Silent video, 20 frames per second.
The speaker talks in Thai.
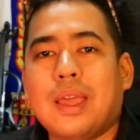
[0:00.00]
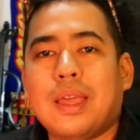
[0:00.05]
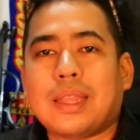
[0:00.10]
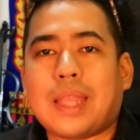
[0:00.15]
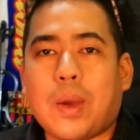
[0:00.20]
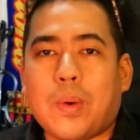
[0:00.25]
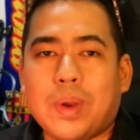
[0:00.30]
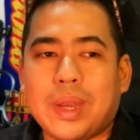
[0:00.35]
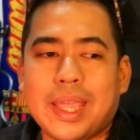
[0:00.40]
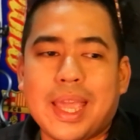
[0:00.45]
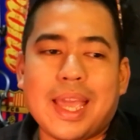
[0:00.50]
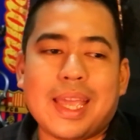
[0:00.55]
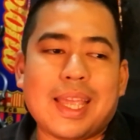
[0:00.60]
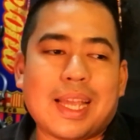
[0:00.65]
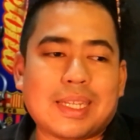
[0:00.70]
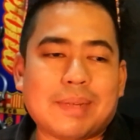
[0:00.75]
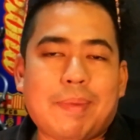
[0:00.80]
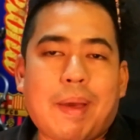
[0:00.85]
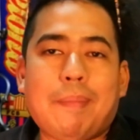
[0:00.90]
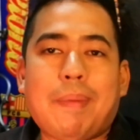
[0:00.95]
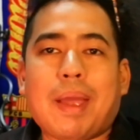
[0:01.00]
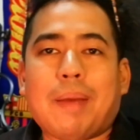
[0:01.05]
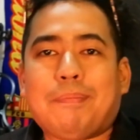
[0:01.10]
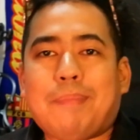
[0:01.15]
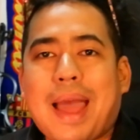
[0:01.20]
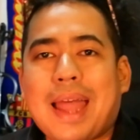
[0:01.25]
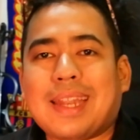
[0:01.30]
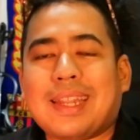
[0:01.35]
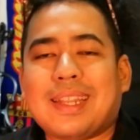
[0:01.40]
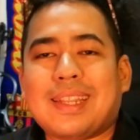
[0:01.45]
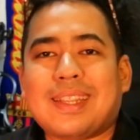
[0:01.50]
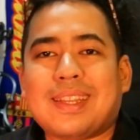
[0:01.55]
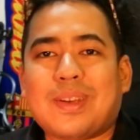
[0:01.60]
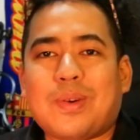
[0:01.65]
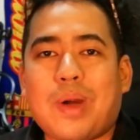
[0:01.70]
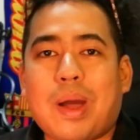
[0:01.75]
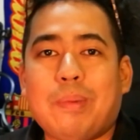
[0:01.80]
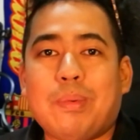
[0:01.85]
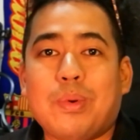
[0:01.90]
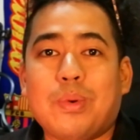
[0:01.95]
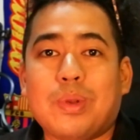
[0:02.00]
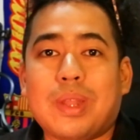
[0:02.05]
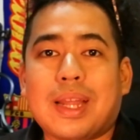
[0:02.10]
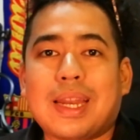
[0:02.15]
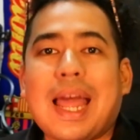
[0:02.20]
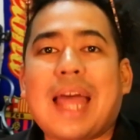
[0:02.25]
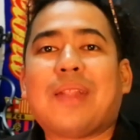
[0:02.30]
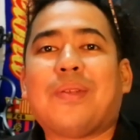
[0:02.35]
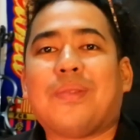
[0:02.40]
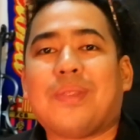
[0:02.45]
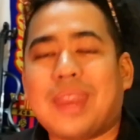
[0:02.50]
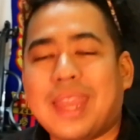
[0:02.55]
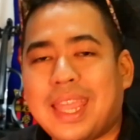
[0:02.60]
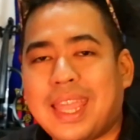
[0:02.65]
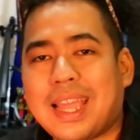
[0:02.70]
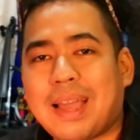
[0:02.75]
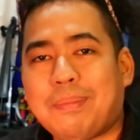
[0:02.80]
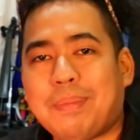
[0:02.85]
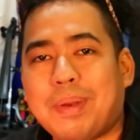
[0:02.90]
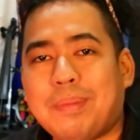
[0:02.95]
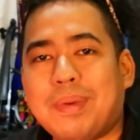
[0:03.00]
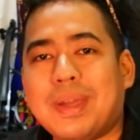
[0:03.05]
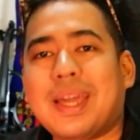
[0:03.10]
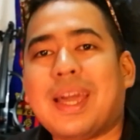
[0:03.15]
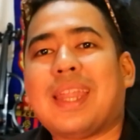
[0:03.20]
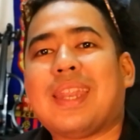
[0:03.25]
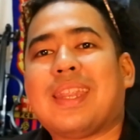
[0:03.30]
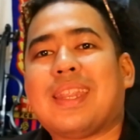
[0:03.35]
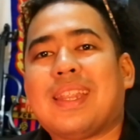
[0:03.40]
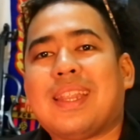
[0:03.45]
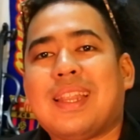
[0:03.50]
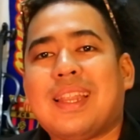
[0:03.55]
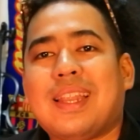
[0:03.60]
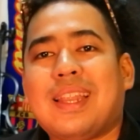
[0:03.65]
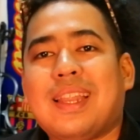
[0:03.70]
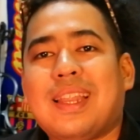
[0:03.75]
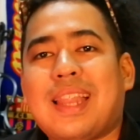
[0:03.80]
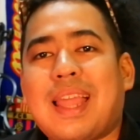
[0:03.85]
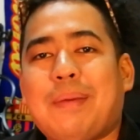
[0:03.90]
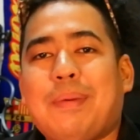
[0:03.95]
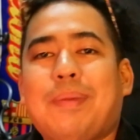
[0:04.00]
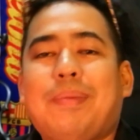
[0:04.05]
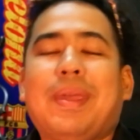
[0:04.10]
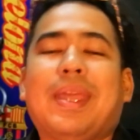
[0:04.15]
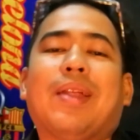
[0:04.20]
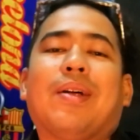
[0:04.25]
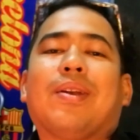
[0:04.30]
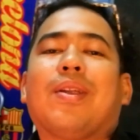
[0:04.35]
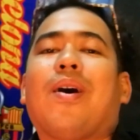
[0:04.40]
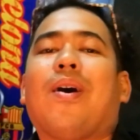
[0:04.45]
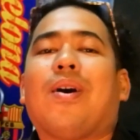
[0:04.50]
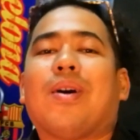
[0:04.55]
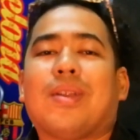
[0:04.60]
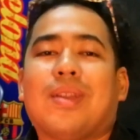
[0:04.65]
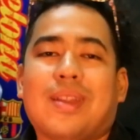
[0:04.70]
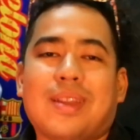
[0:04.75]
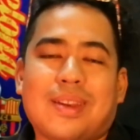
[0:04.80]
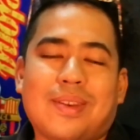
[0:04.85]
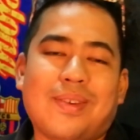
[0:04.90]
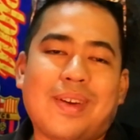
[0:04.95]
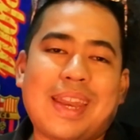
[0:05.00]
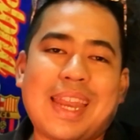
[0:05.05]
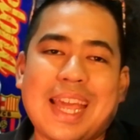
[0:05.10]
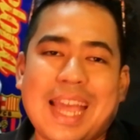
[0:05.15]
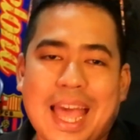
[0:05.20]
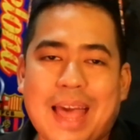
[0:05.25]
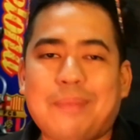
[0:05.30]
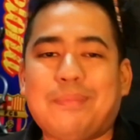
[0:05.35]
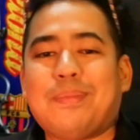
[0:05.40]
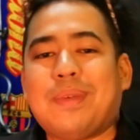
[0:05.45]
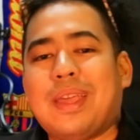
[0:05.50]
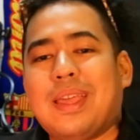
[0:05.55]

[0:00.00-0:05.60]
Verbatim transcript: แต่วันนี้อยากจะมาแบ่งปันความรู้ทางด้านดนตรีกับเพื่อนๆและพี่ๆน้องๆด้วยนะครับ